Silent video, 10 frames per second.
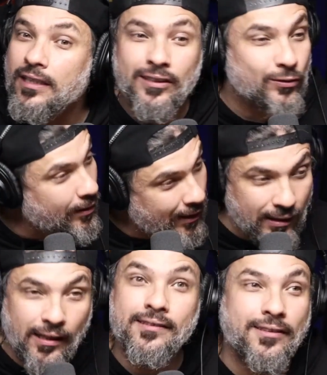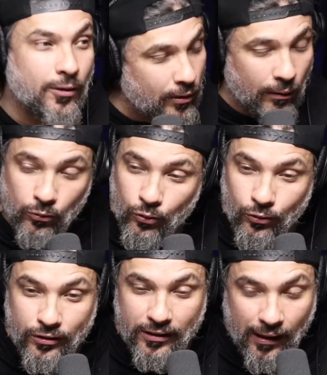isso aqui nasceu da
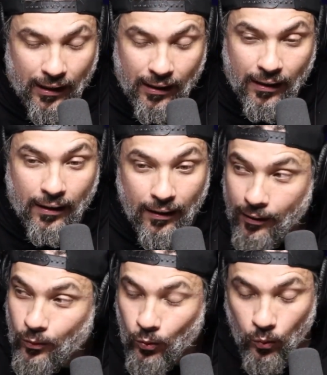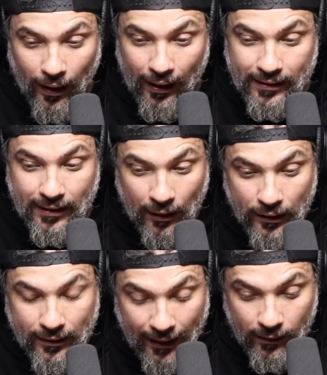música e tudo mais, eu
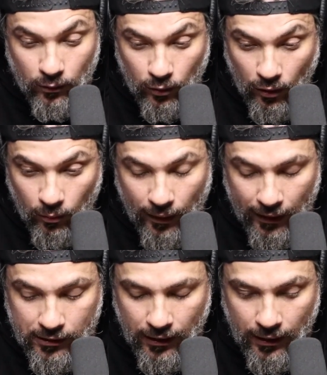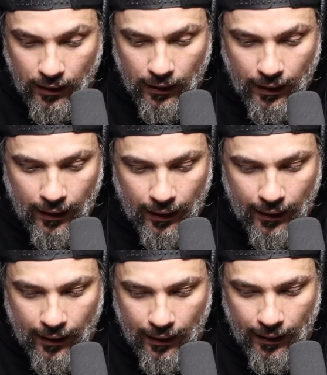entendo totalmente.
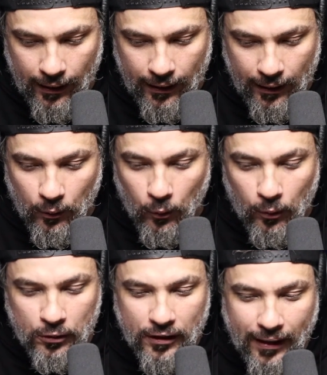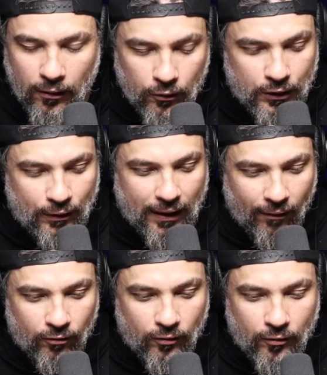É, eu, hoje, tá, inclusive, eu
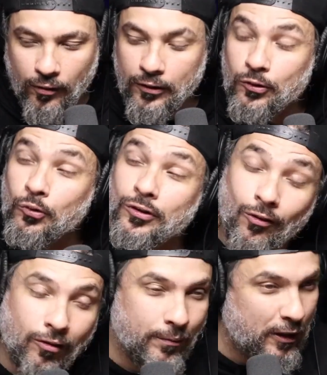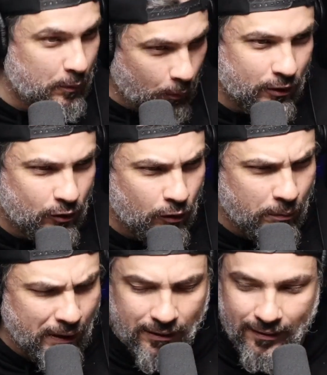tava uma discussão com a minha esposa
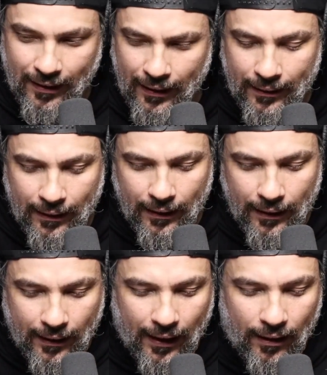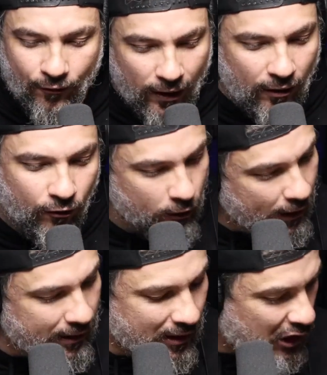sobre isso, né? que ela, ela falou que
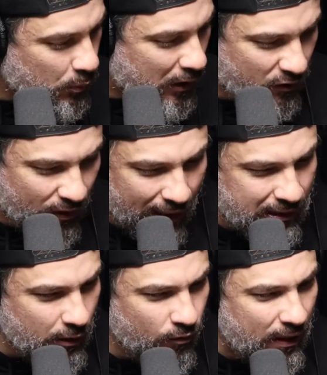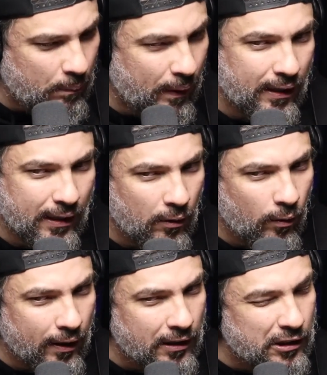existe uma diferença, e eu falei para ela que eu
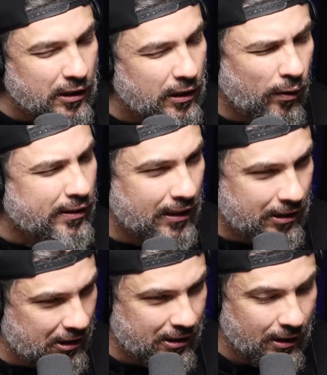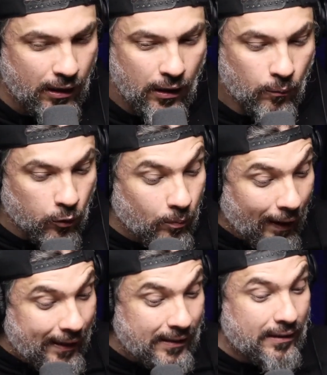acredito que não existe. Por
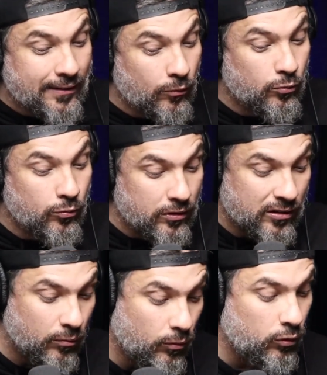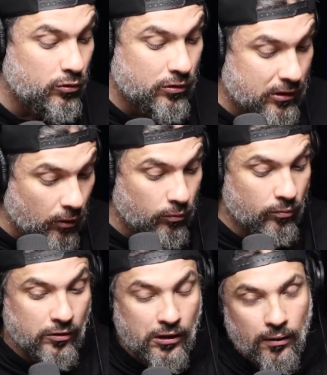mais que são, são,
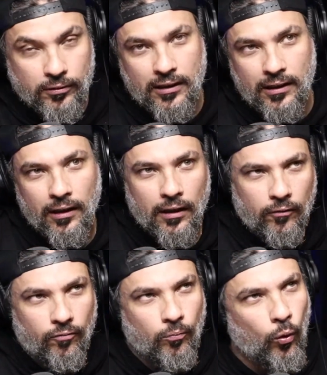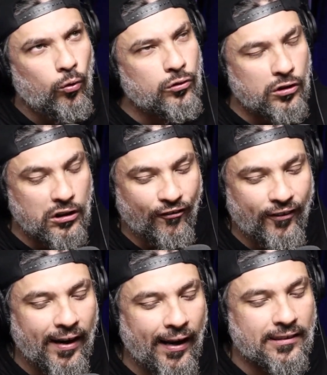são, digamos assim, mundos
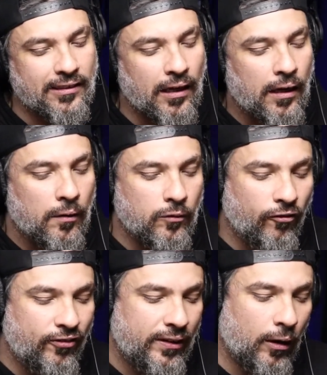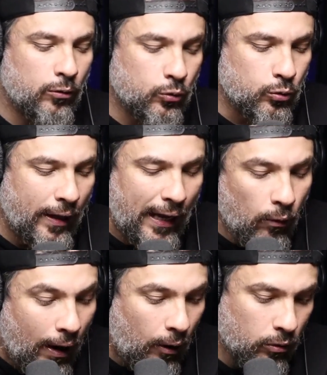diferentes, no final tudo é
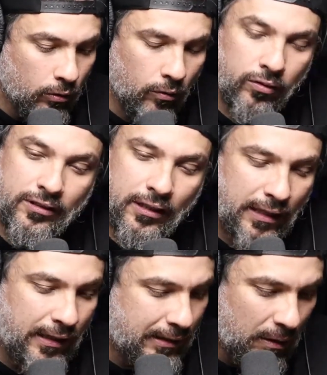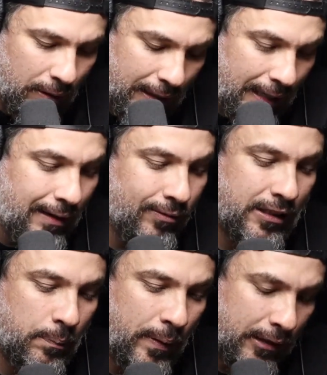igual. Você tem que trabalhar,
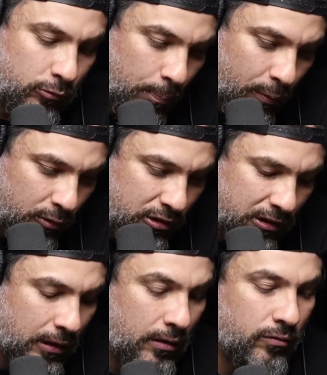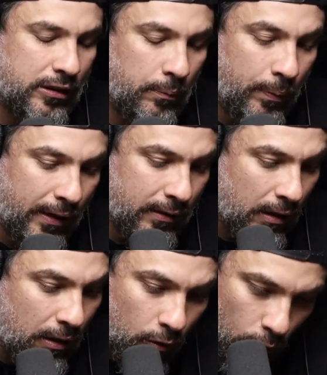você paga a tua produção, você paga
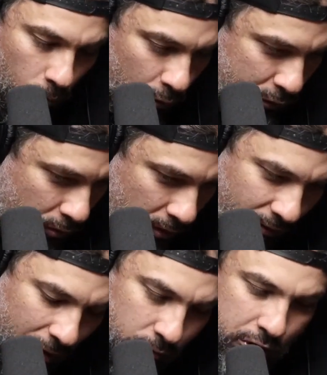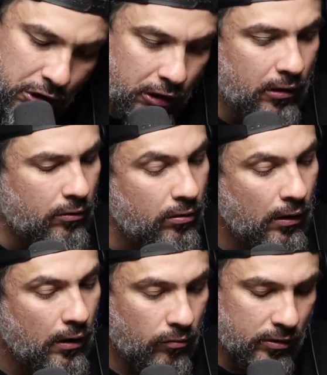o músico que vai contigo,
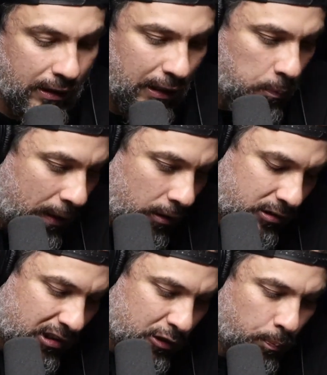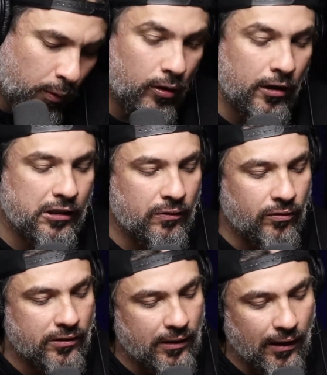você tem que pagar o transporte,
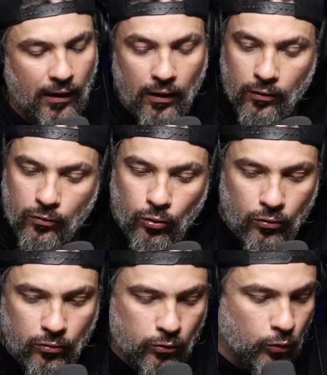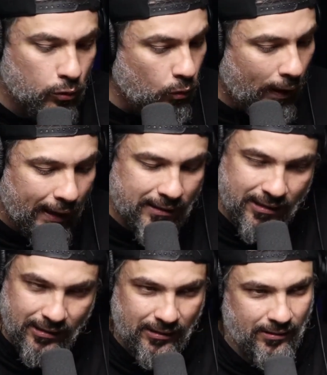você tem... Tudo, tudo é
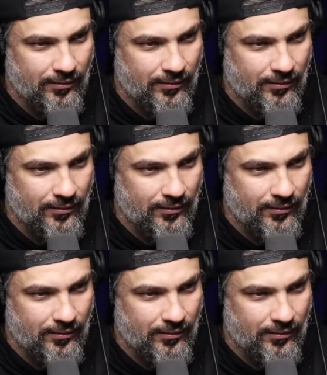assim.